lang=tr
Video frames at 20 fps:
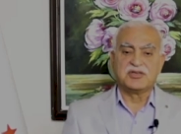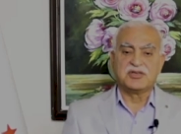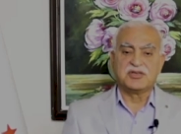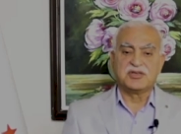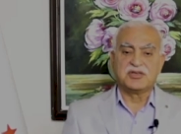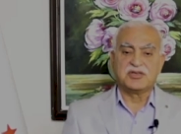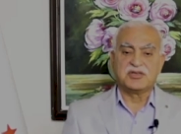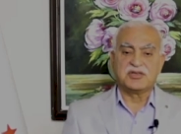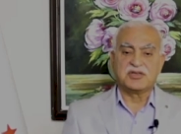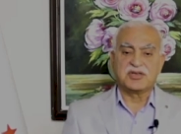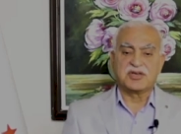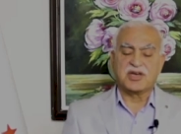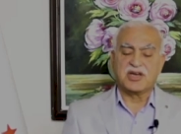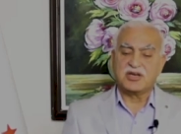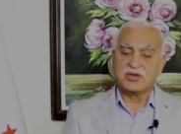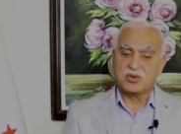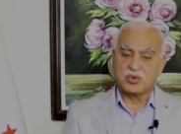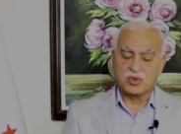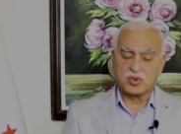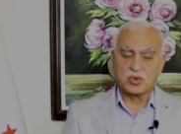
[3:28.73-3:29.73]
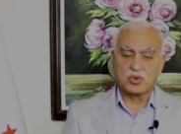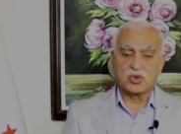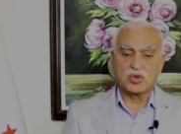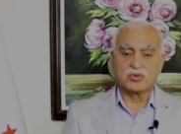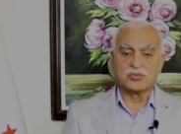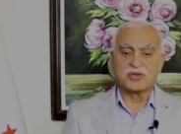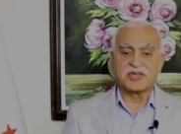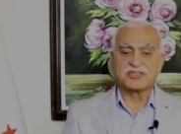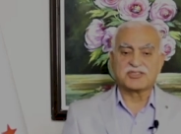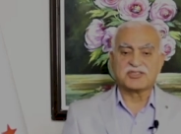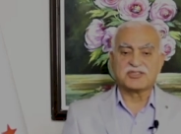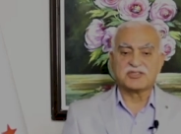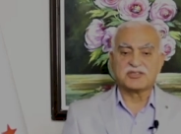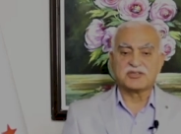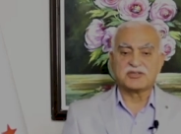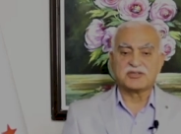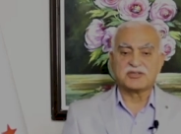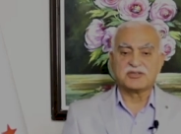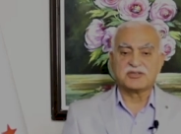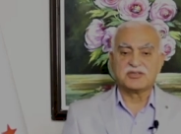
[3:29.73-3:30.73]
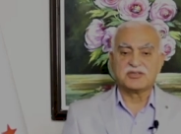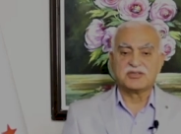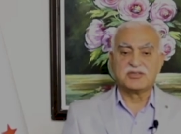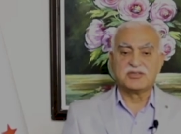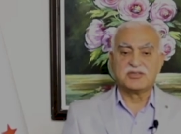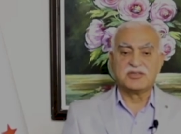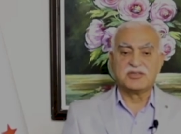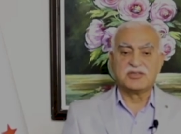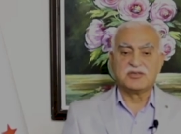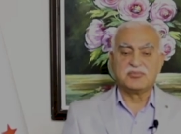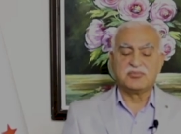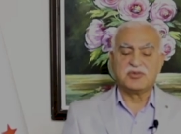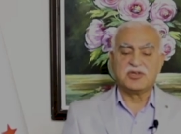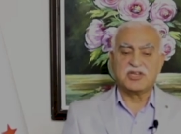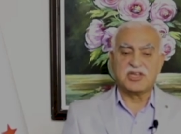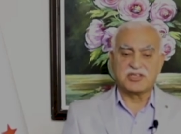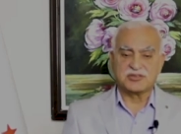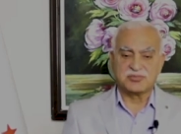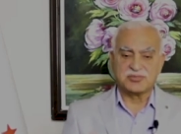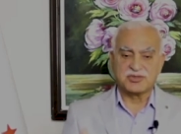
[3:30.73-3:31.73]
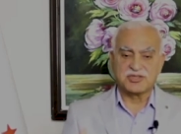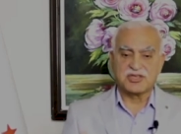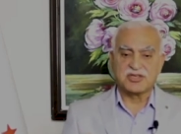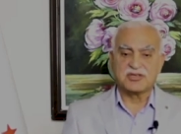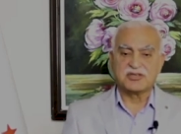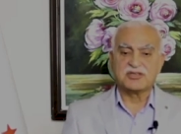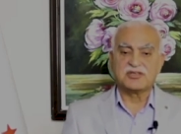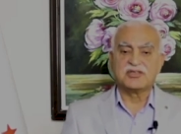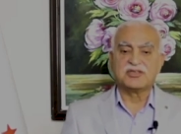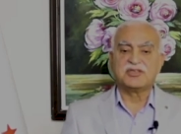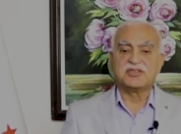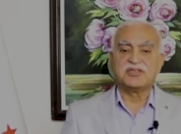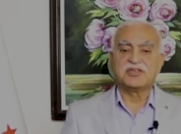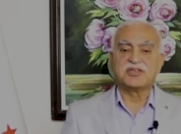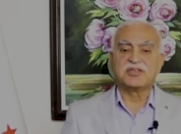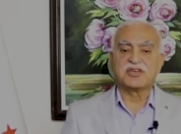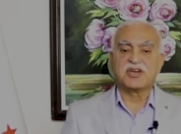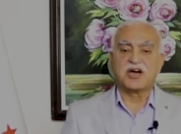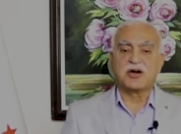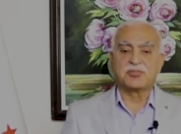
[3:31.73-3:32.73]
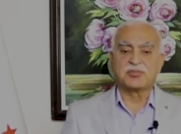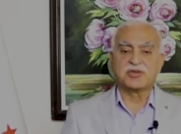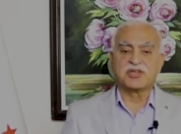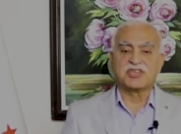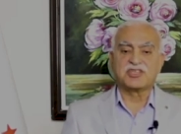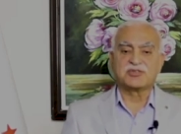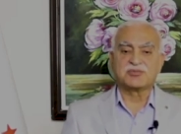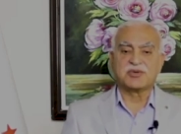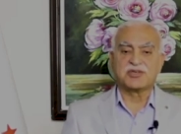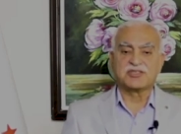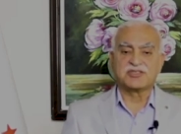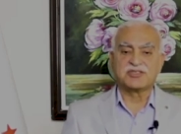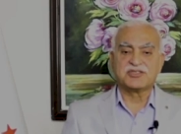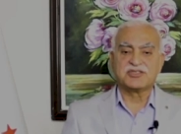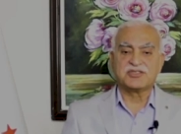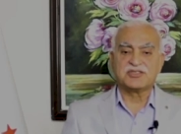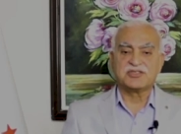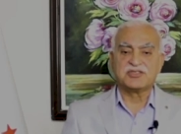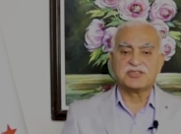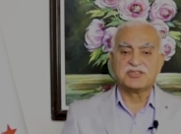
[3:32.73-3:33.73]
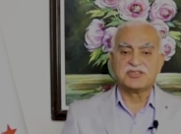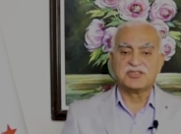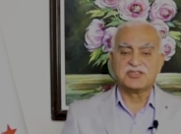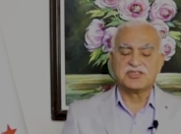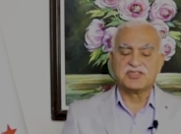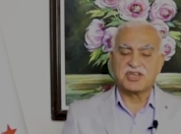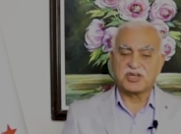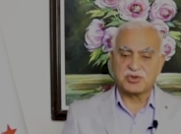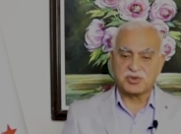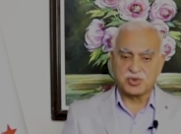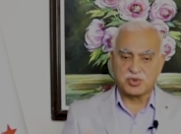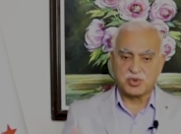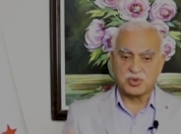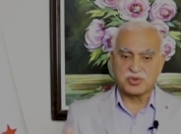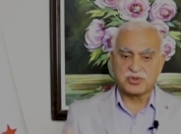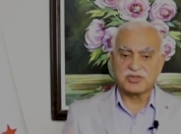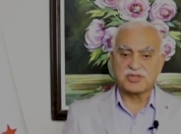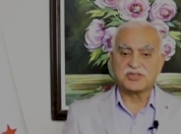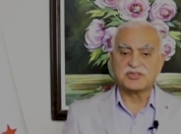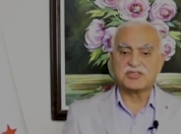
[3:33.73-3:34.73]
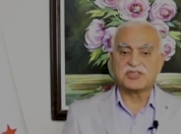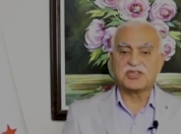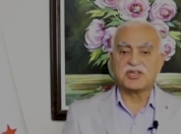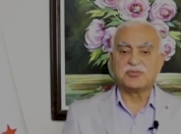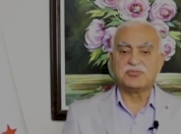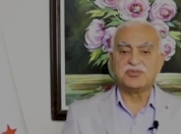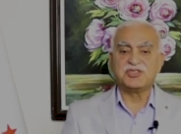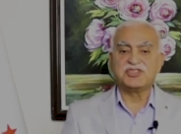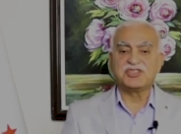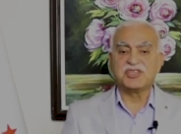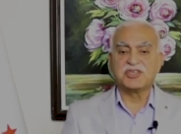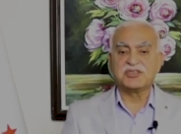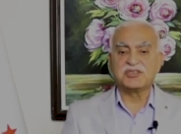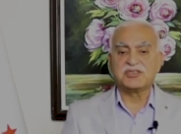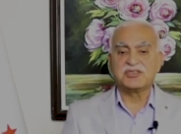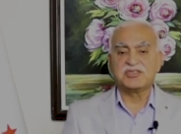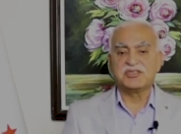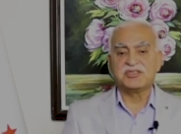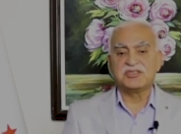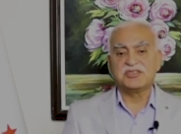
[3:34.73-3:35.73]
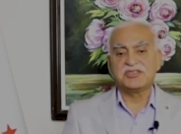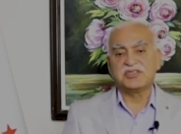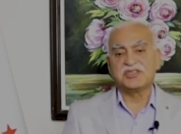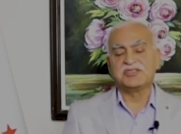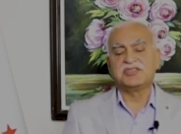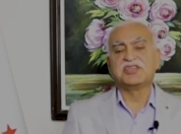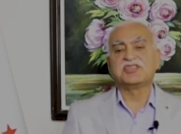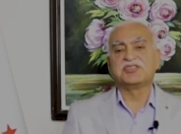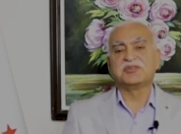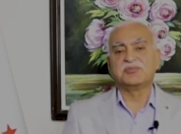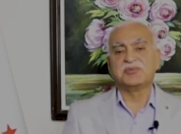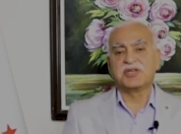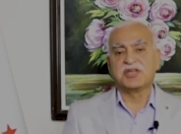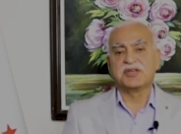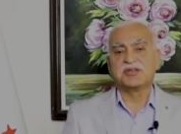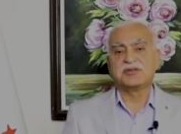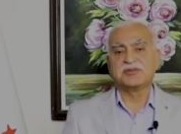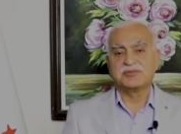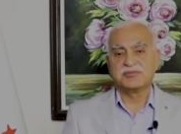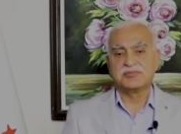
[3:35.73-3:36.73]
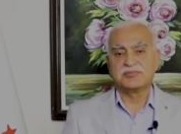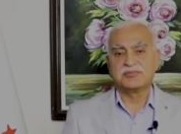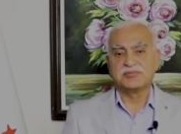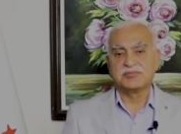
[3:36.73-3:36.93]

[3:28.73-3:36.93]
e, hayırlı uğurlu olmasını, milletimize e, yeni kapılar açmasını canı gönülden dilerim. Nice 7 Ekim'lerin.